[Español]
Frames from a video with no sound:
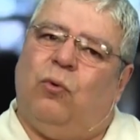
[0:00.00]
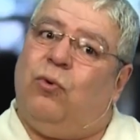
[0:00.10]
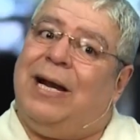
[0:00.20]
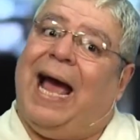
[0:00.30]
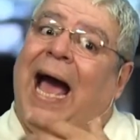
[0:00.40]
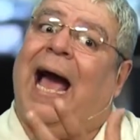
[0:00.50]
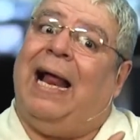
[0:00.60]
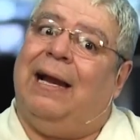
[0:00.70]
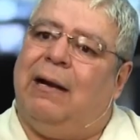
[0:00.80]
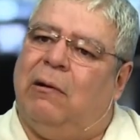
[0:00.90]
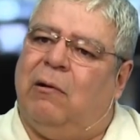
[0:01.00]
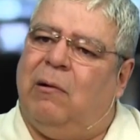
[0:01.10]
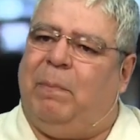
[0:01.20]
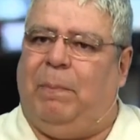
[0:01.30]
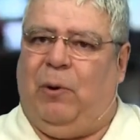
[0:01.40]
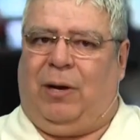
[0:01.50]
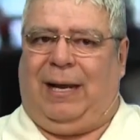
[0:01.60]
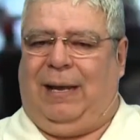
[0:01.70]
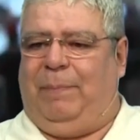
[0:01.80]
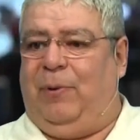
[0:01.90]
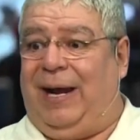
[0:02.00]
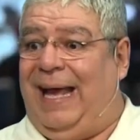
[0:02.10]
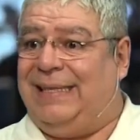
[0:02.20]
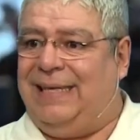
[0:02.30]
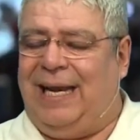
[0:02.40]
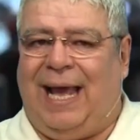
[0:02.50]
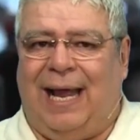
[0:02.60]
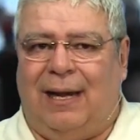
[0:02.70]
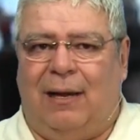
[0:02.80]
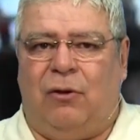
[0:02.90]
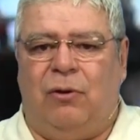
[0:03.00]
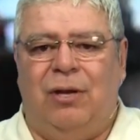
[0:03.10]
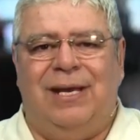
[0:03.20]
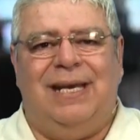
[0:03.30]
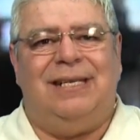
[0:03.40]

un algo por por hacer algo,